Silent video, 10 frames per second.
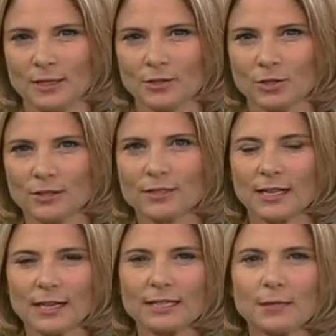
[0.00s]
Trotz
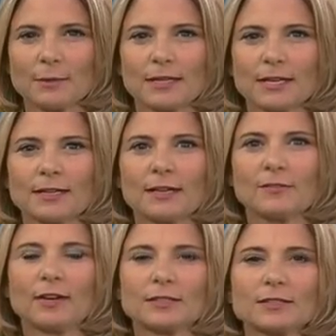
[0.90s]
zahlreicher Bedenken
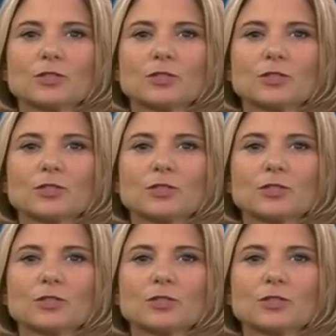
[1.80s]
erwartet